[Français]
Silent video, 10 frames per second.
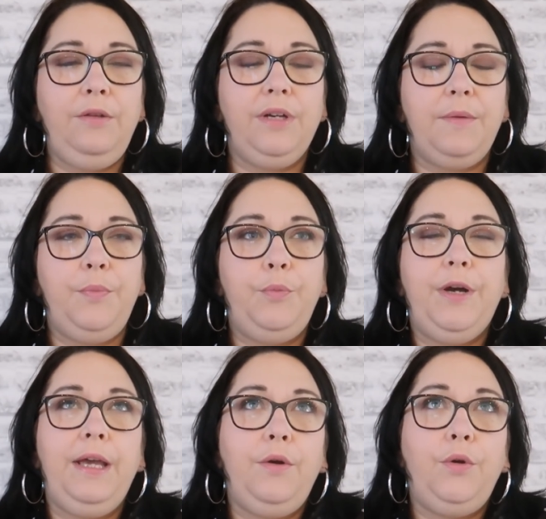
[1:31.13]
donc à peu
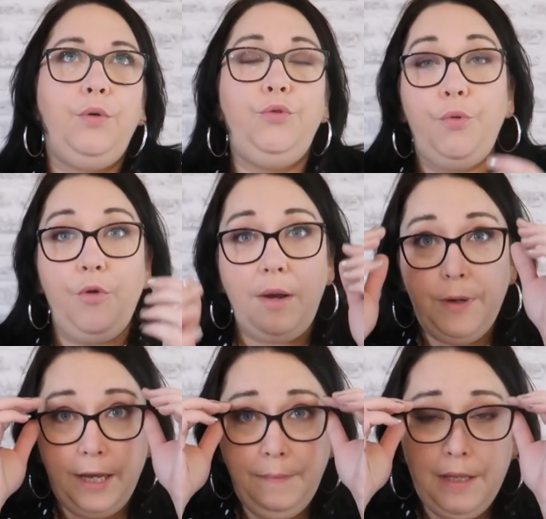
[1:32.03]
près deux mois
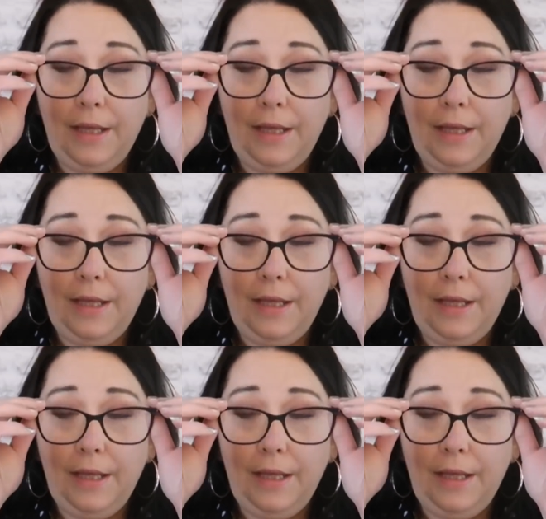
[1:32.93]
après,